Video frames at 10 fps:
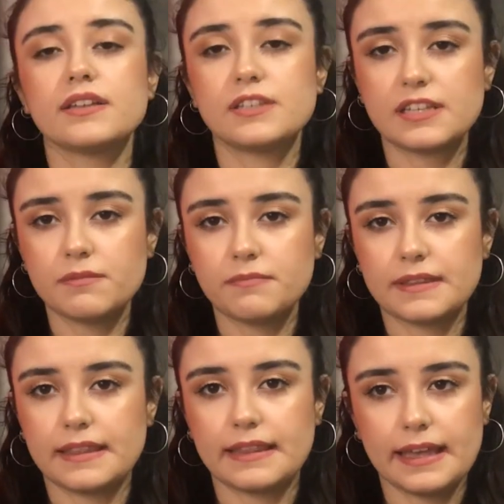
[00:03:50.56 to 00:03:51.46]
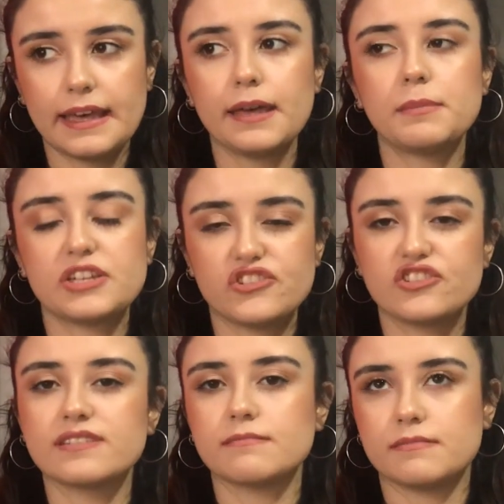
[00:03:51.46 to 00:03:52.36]
Şimdi de 5.
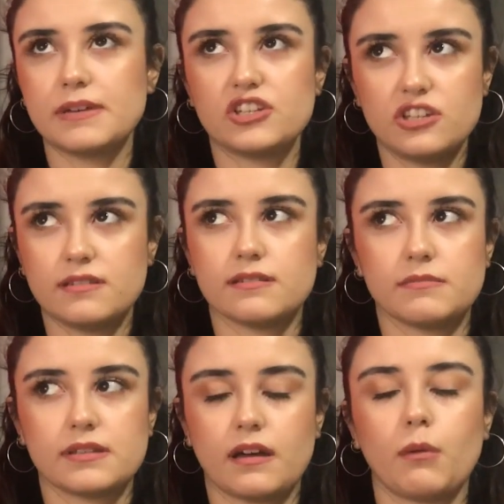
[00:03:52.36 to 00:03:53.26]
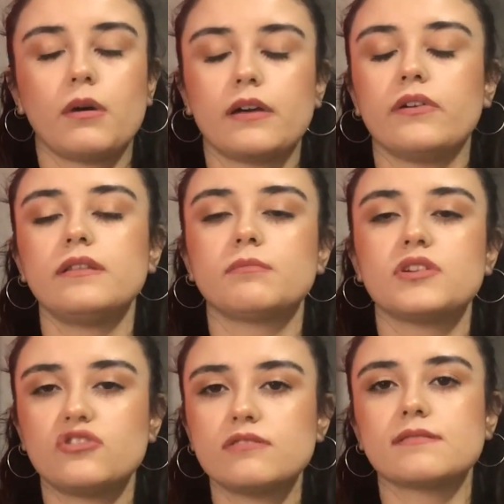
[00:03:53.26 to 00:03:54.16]
dizimiz, 5. dizimiz galiba evet.
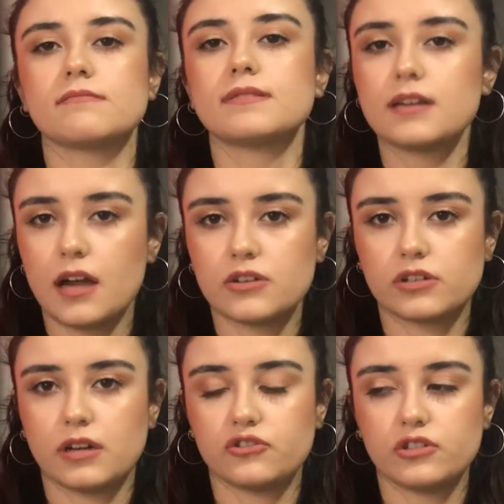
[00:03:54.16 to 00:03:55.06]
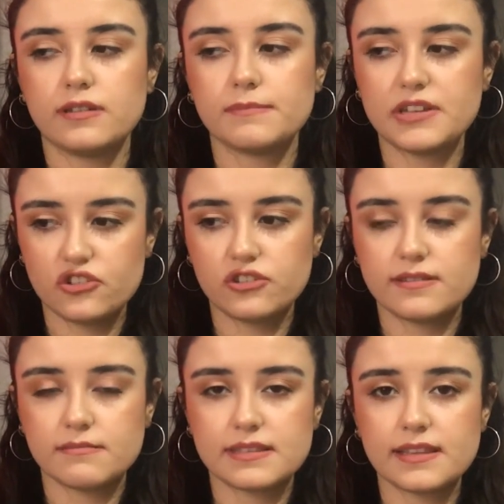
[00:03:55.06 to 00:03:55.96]
5. dizimizle karşı karşıyayız. 5.
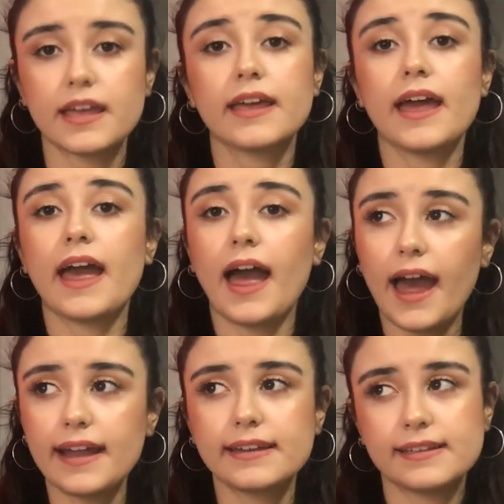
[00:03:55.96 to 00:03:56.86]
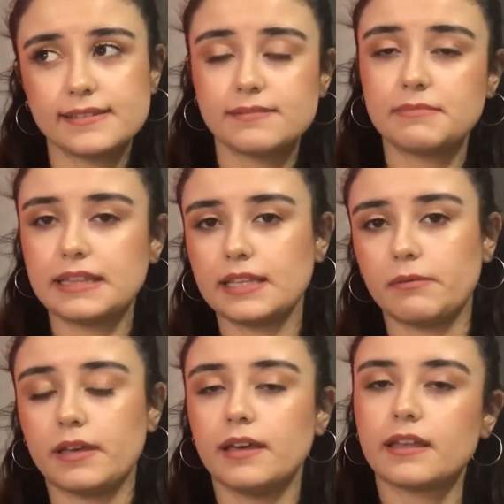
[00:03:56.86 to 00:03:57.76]
dizimizde herkesin bildiği
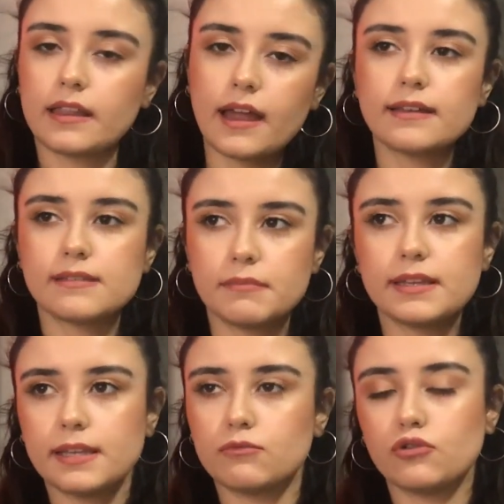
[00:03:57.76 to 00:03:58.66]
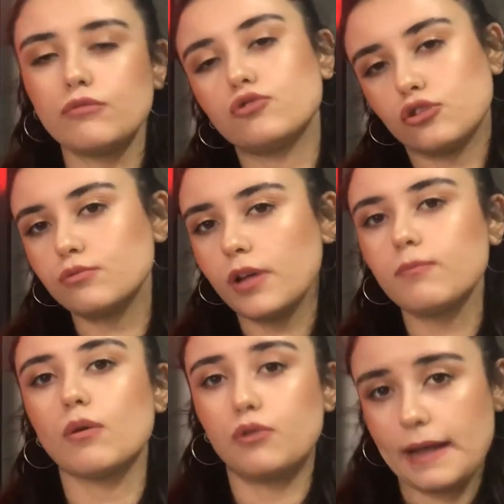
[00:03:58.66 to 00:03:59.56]
gibi. Yani herkesin bildiği gibi diyorum çünkü
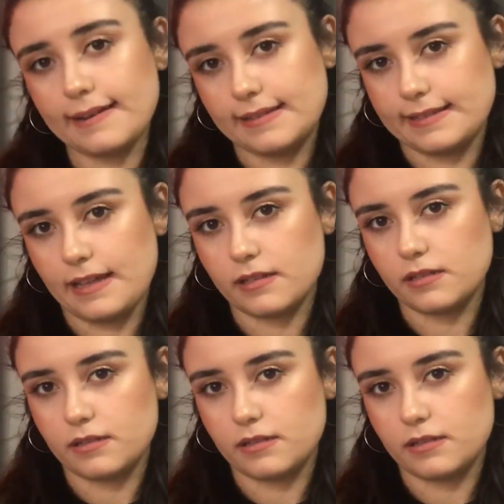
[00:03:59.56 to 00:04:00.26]
bunlar popüler diziler.